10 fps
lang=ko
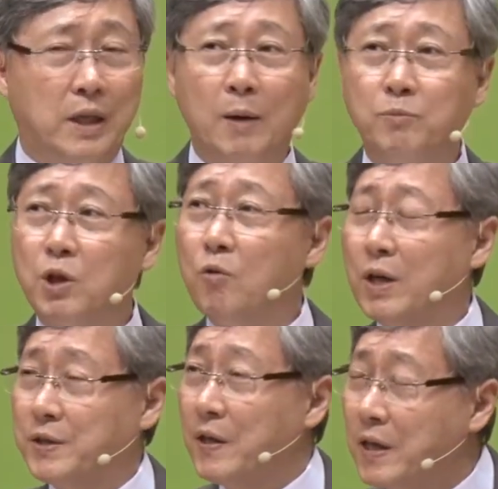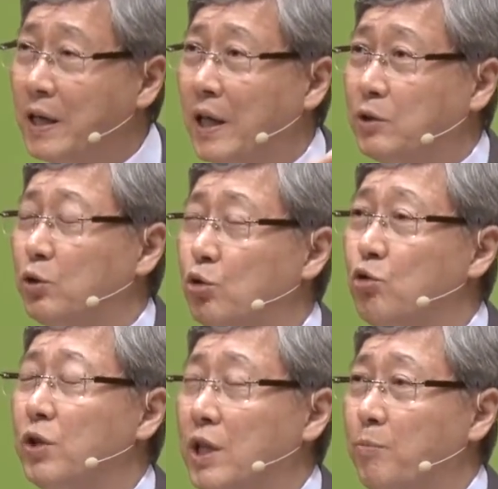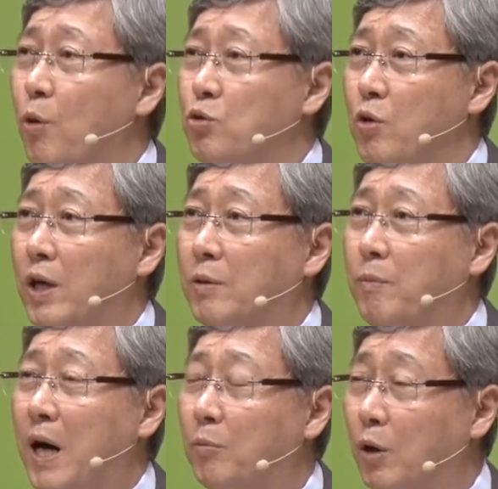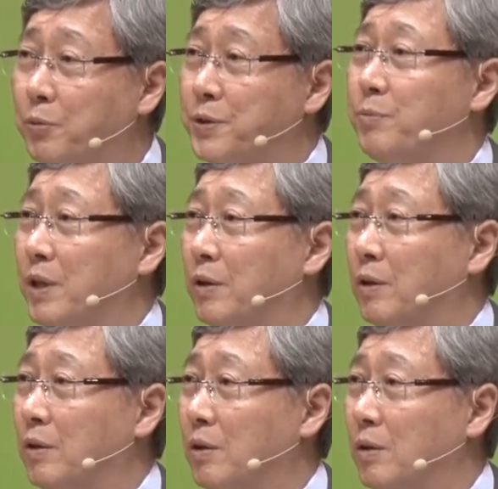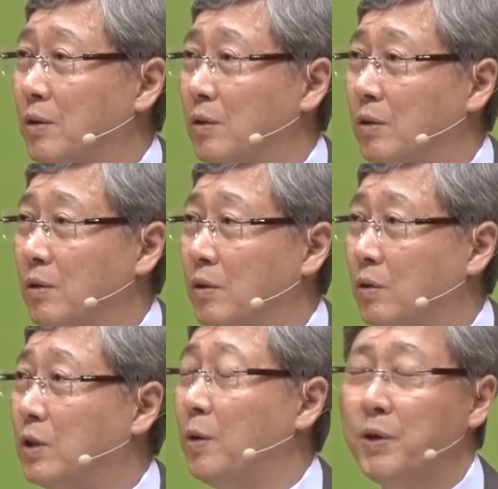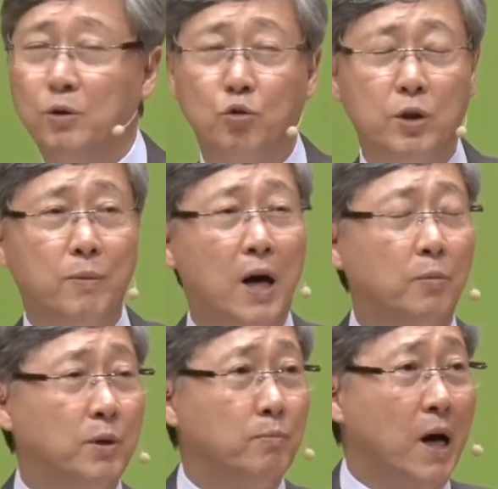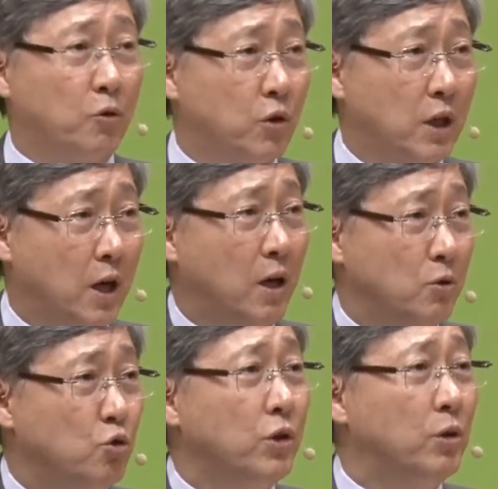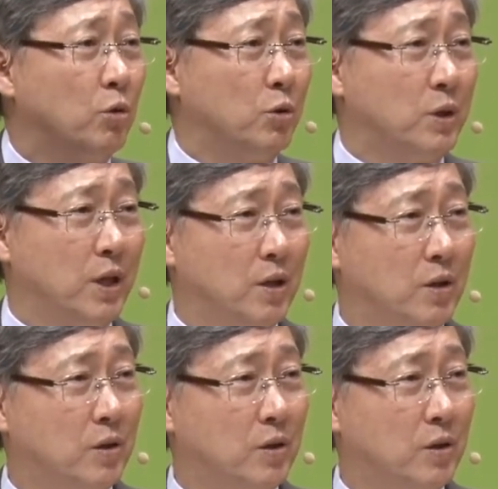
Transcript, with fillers: 감정과 생각까지도 주님께 복종하는 마음 없으면 그 다음엔 우리 마음은 마귀가 주인 노릇해요.